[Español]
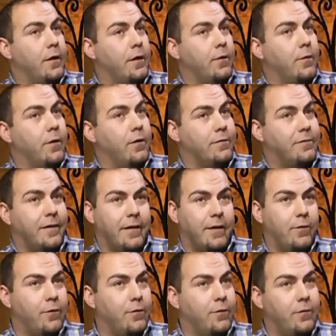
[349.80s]
Y bueno, hasta que
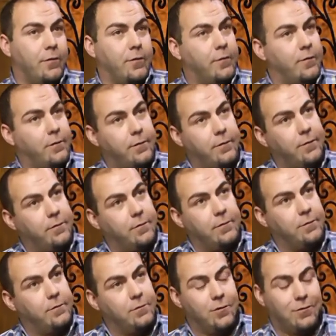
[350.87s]
no,
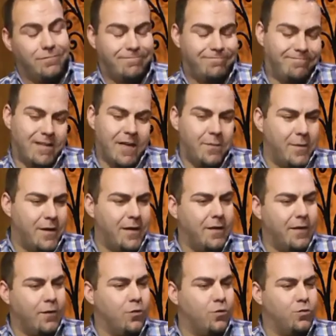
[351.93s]
no termine
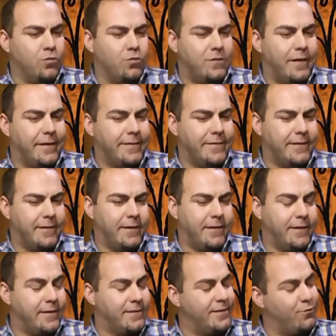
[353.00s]
de conjuntar
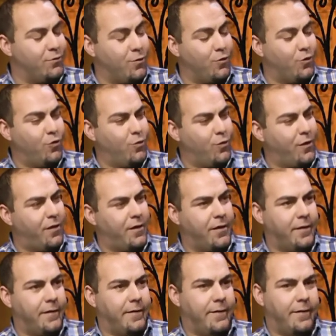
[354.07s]
ese, nuevo grupo
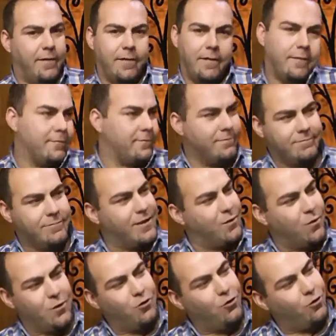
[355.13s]
Azara de
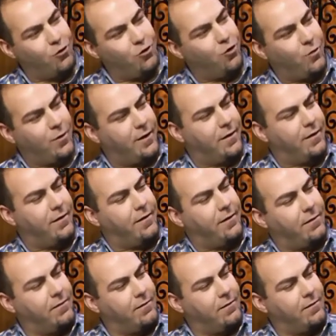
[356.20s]
momento Pero no sí que